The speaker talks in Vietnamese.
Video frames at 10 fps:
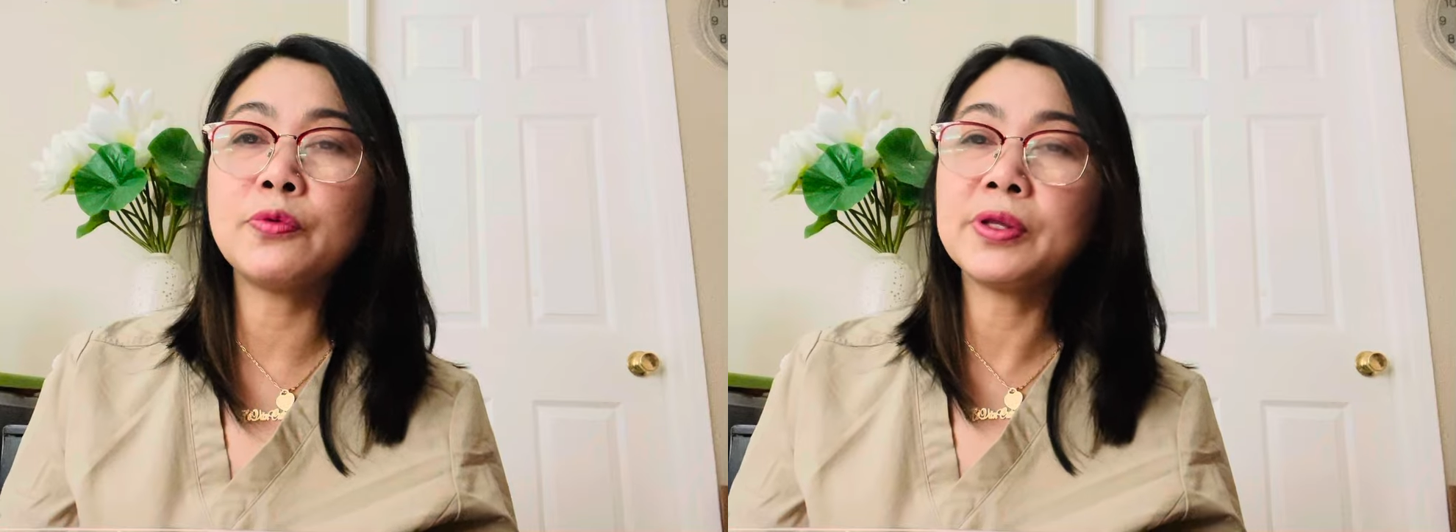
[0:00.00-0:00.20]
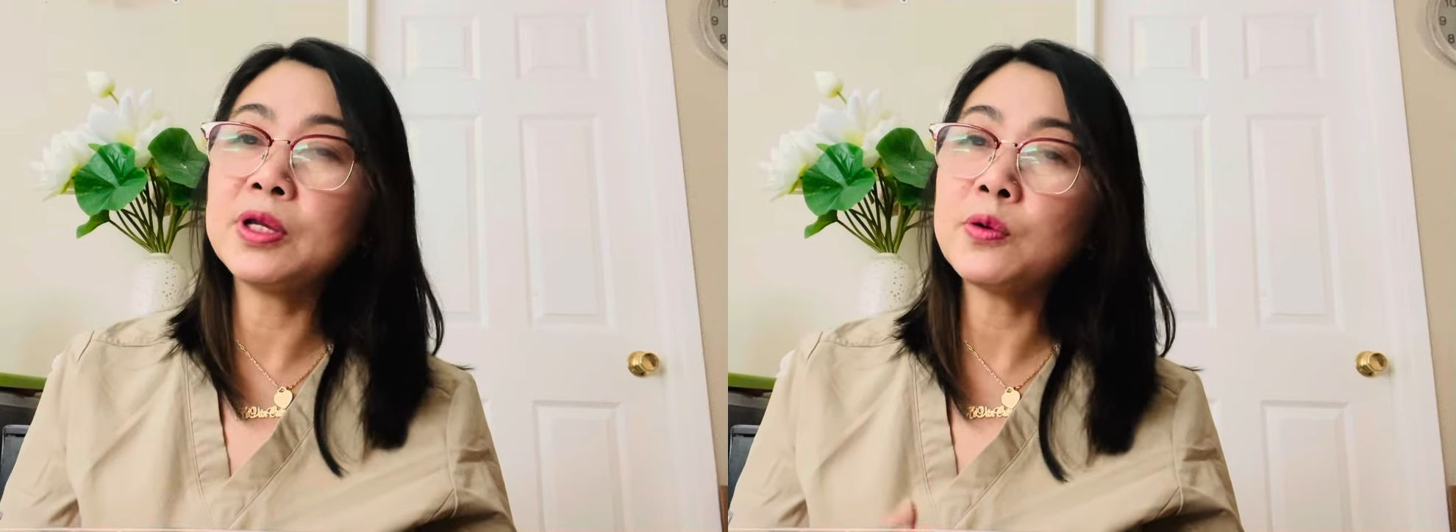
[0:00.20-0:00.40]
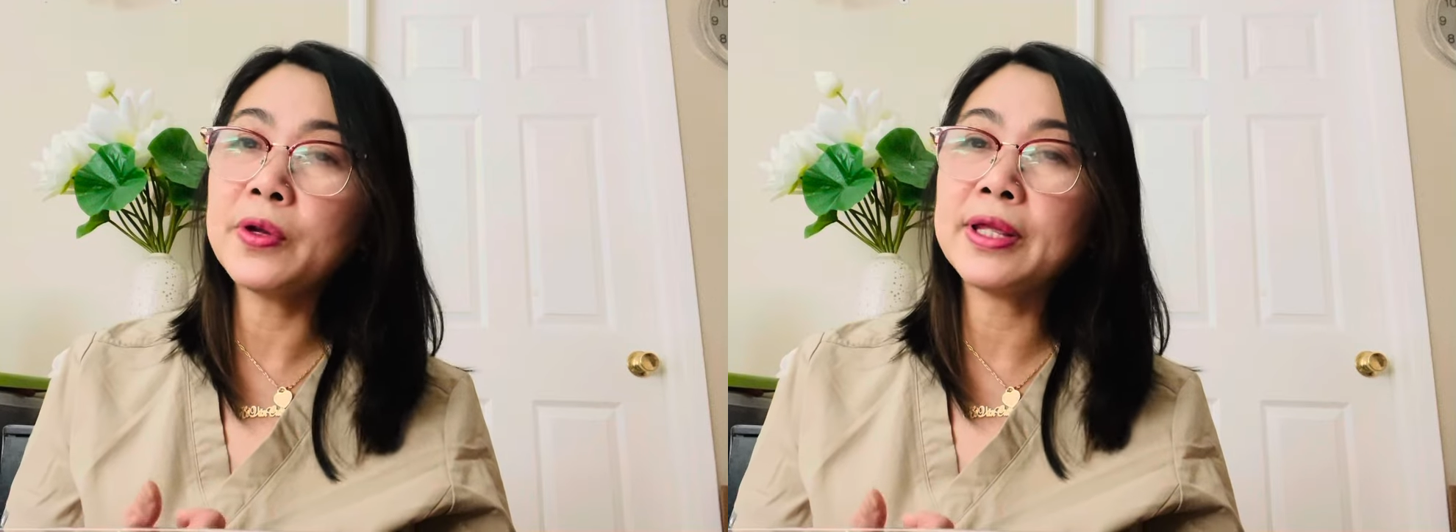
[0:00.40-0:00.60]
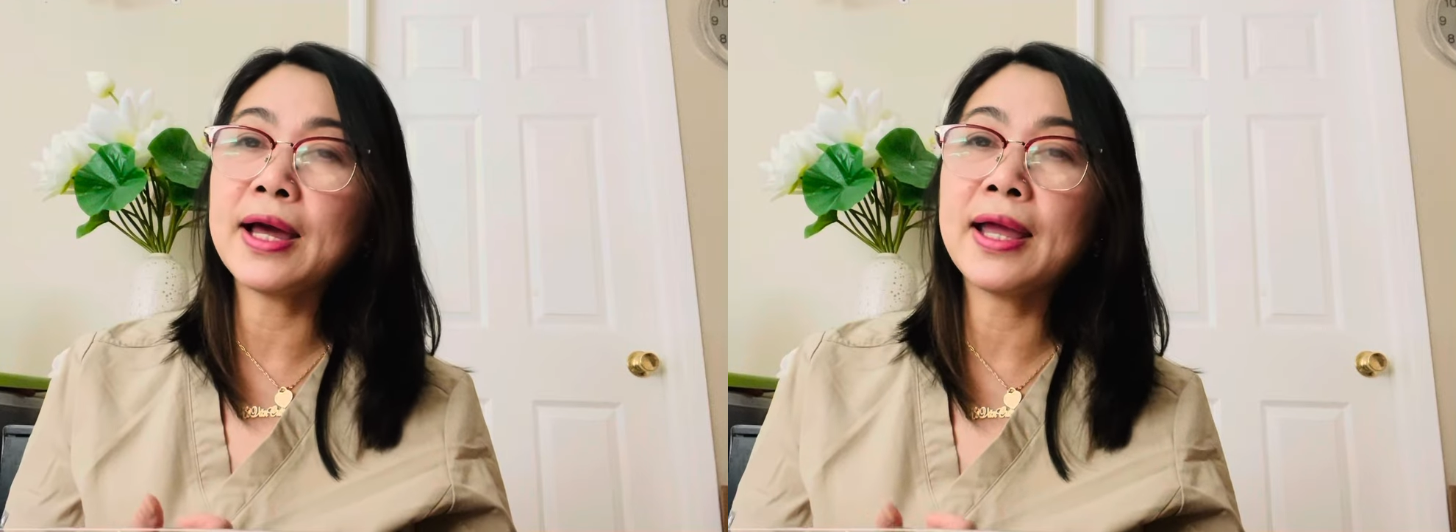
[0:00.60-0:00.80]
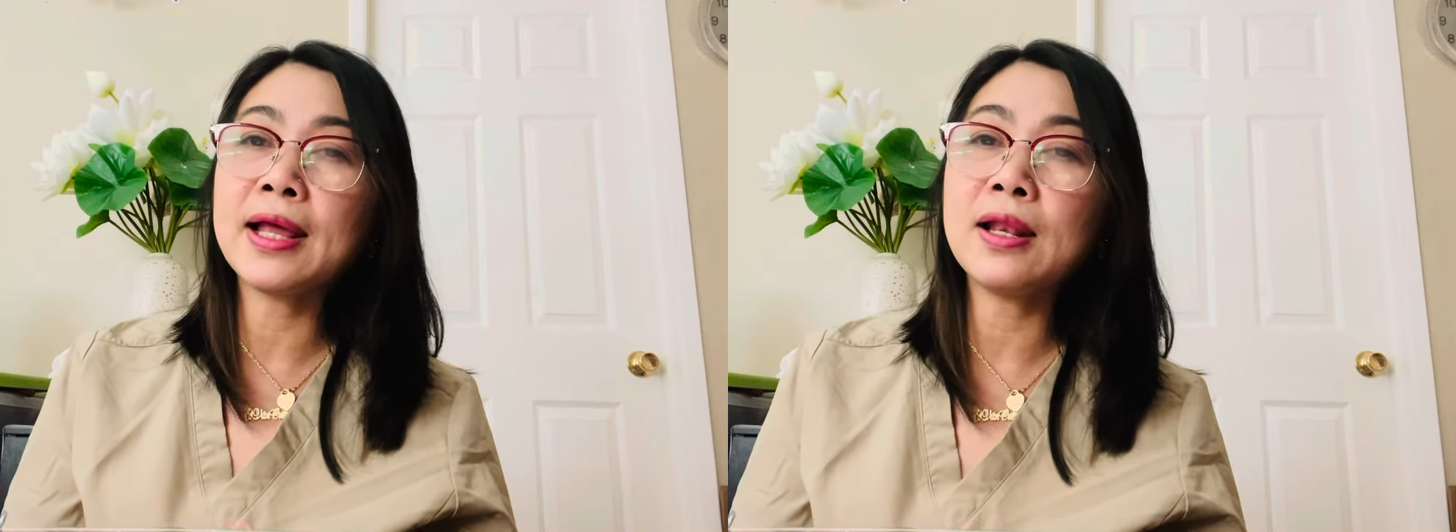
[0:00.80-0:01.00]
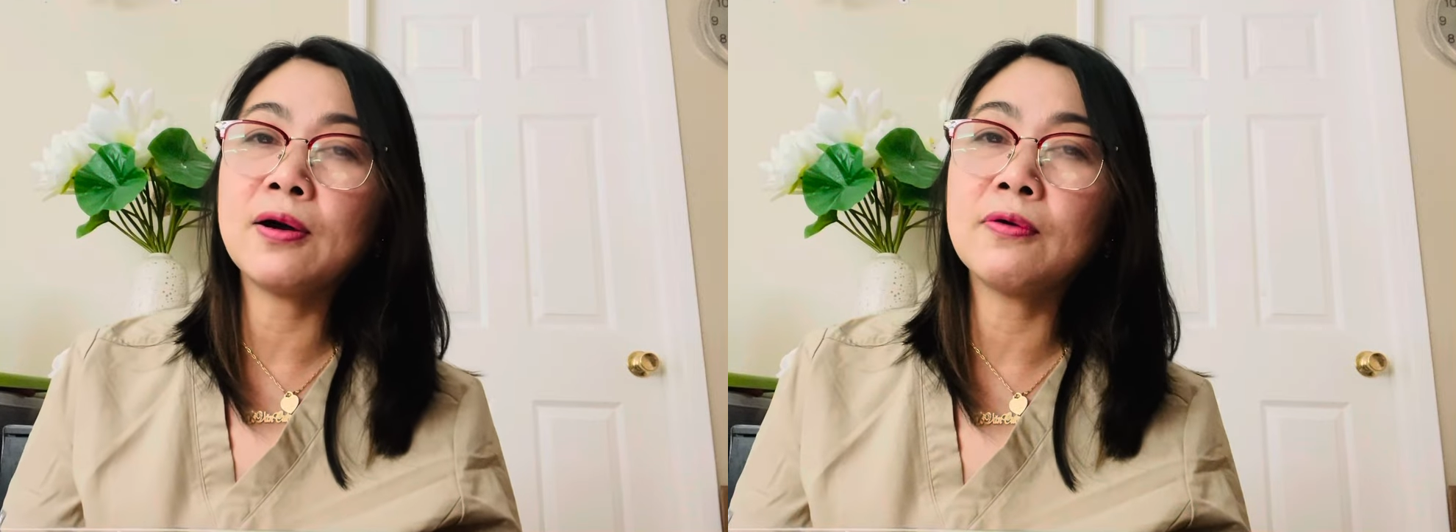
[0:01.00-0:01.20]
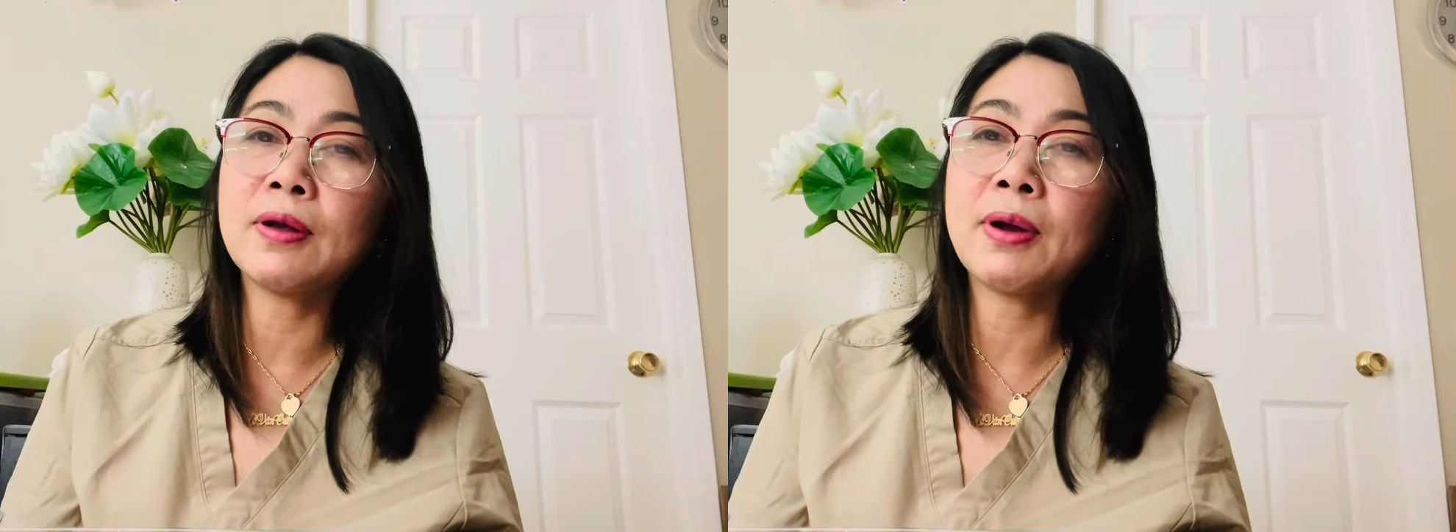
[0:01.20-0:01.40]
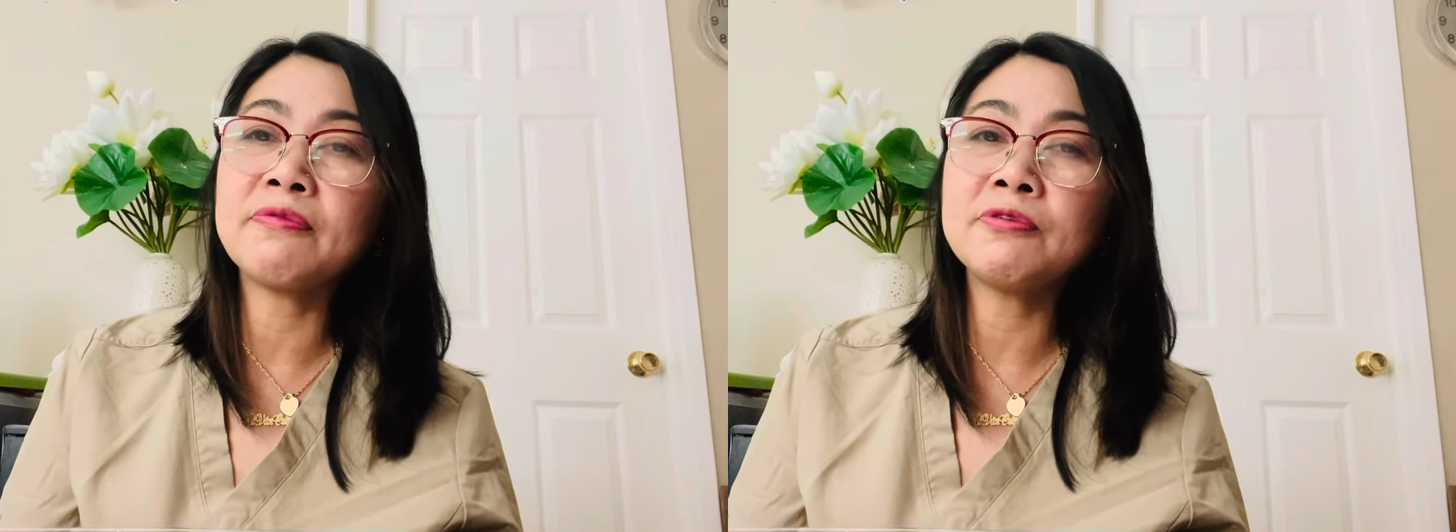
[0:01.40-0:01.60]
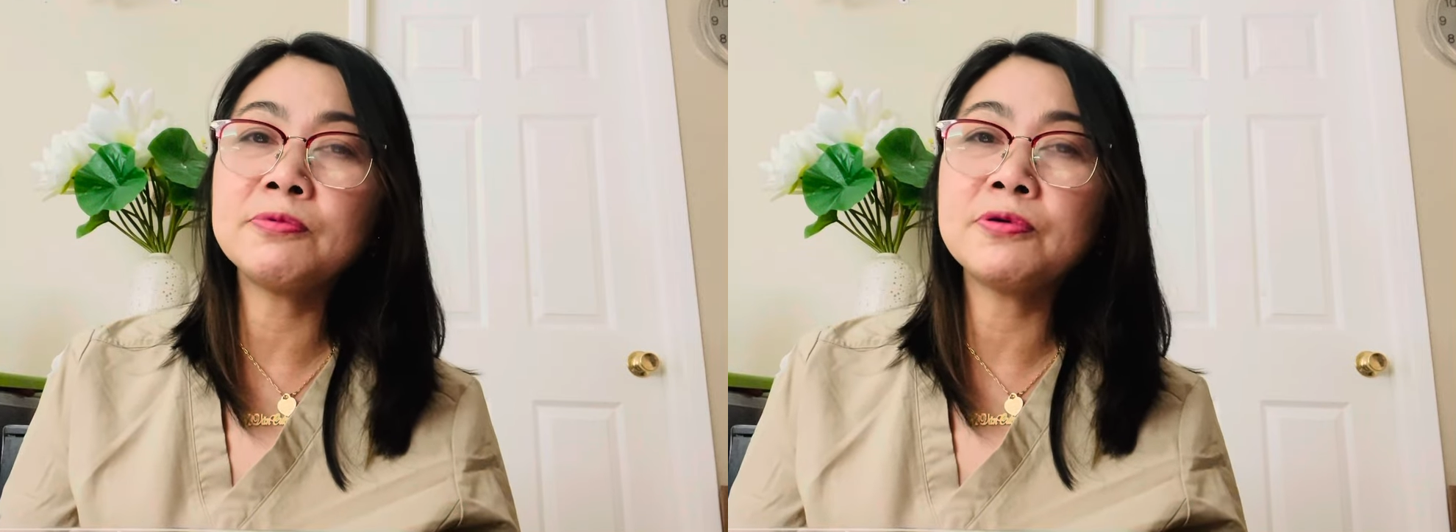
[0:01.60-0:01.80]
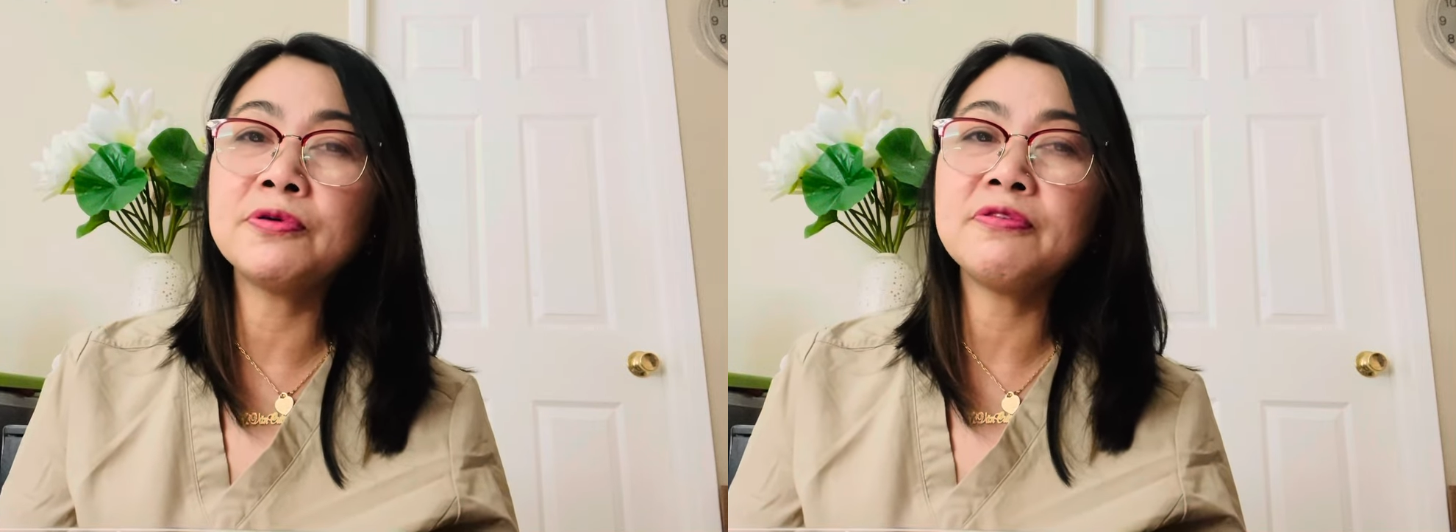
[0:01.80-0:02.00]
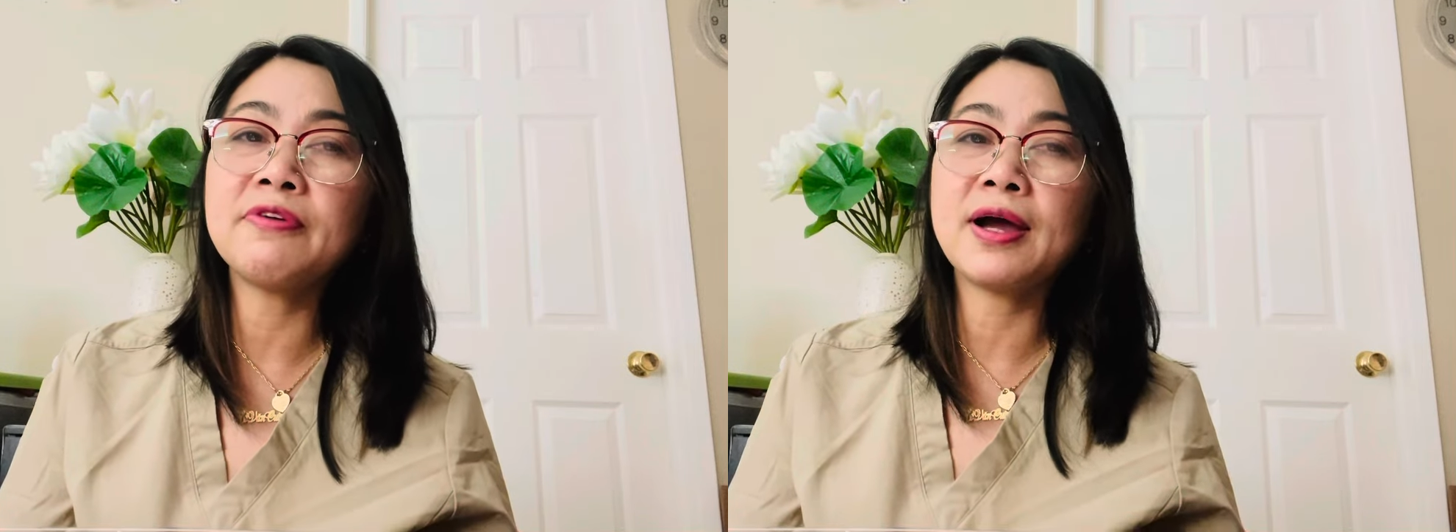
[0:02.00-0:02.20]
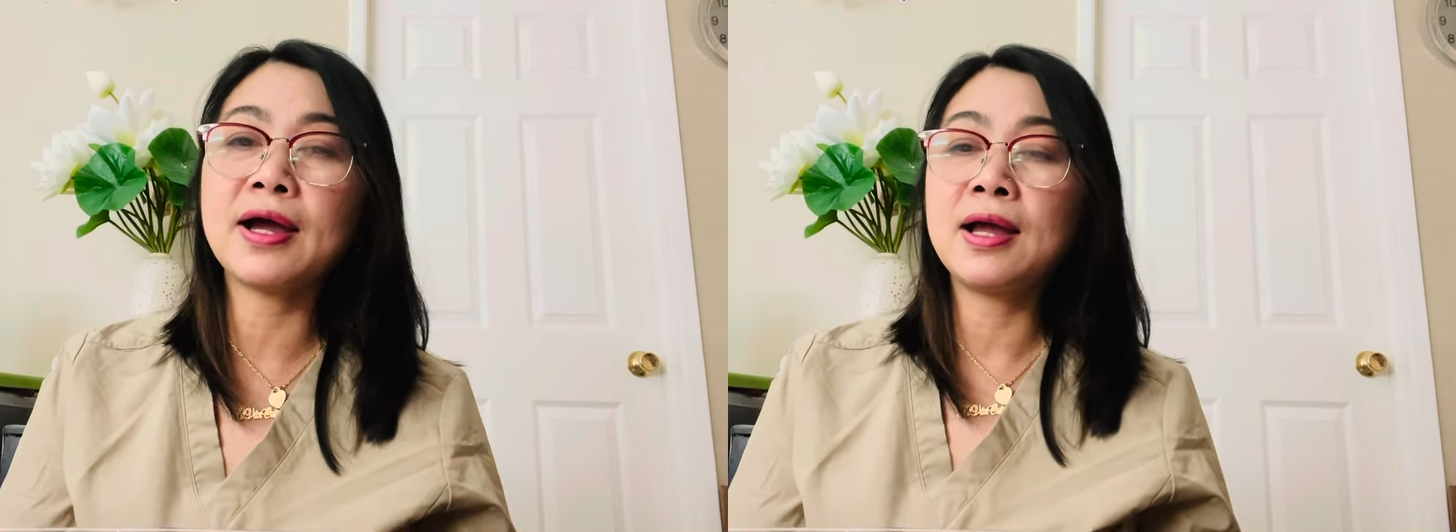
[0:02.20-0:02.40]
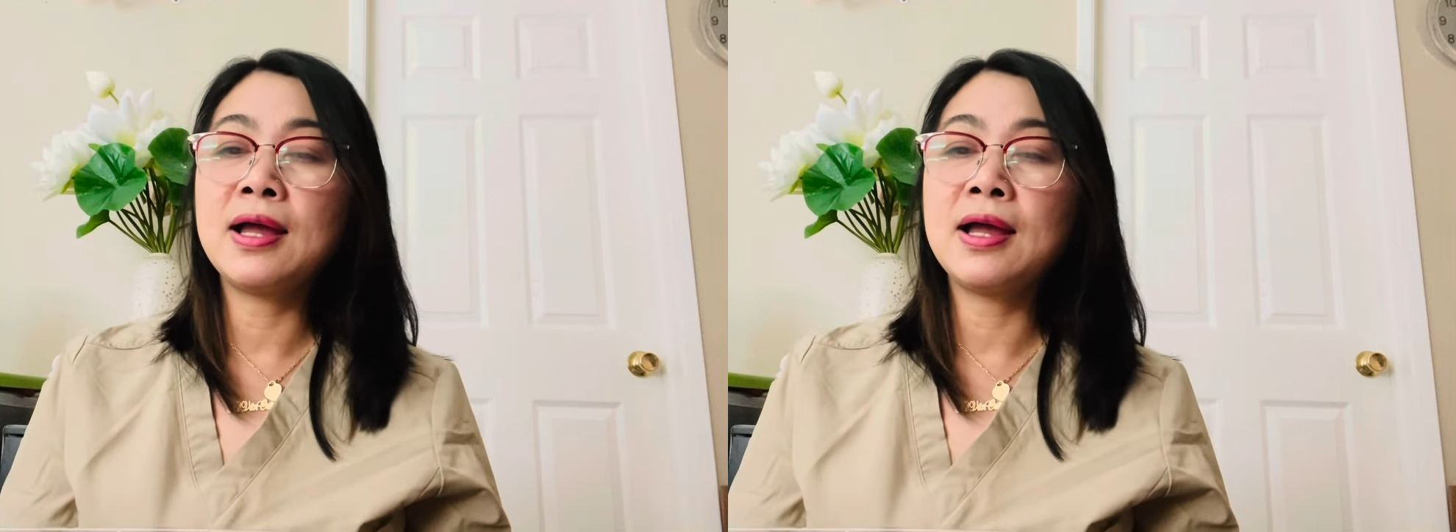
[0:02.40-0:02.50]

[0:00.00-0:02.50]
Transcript: Nguyễn Nhất Huy đã hé lộ là bài phút cuối và